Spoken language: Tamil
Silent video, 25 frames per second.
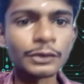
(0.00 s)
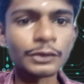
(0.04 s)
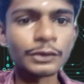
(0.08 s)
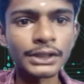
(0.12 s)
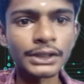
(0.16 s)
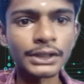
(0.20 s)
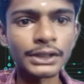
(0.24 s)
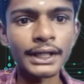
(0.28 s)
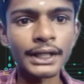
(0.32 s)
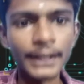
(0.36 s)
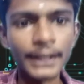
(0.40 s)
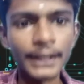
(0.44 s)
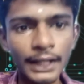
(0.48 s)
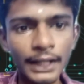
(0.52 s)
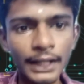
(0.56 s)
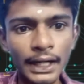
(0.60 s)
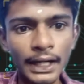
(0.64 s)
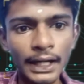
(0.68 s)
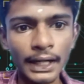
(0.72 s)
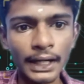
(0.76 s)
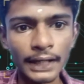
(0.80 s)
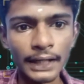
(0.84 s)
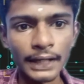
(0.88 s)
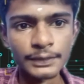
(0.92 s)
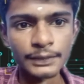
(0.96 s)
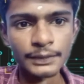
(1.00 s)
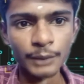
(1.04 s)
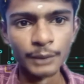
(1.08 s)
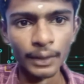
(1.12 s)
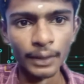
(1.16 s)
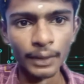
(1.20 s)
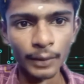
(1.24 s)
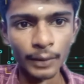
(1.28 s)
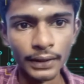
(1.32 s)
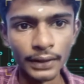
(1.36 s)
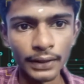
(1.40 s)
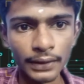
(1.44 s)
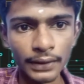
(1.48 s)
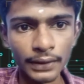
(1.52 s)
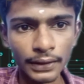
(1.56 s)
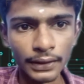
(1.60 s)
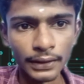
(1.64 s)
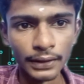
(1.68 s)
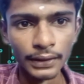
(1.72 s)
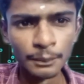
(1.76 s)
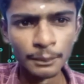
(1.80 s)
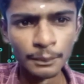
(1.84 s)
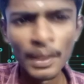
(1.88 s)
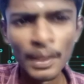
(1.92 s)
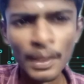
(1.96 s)
கொஞ்சம் டீட்டெயிலாக அனலைஸ் பண்ண வேண்டியது
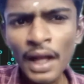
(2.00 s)
இருக்குது